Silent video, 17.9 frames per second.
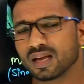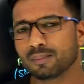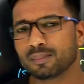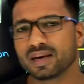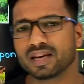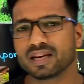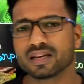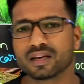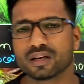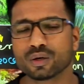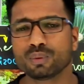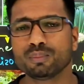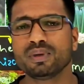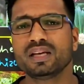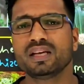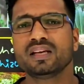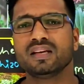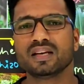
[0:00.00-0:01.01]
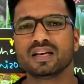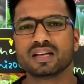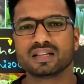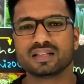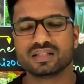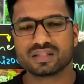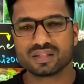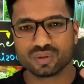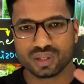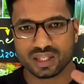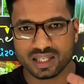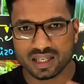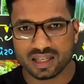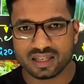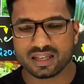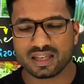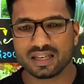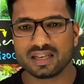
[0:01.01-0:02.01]
हमारे घरों में जो
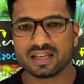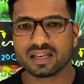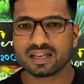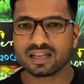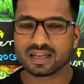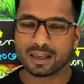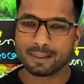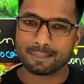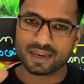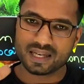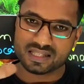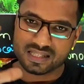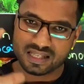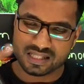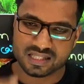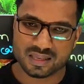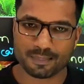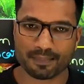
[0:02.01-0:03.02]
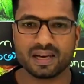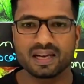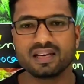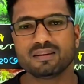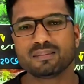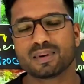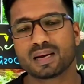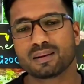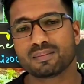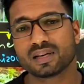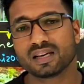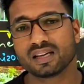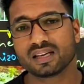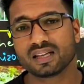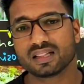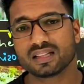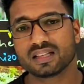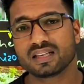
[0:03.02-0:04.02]
नल है नल के पास जहाँ से पानी बराबर
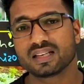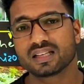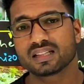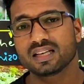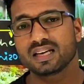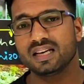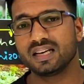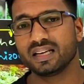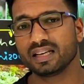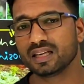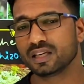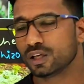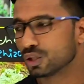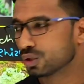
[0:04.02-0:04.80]
निकलते रहता है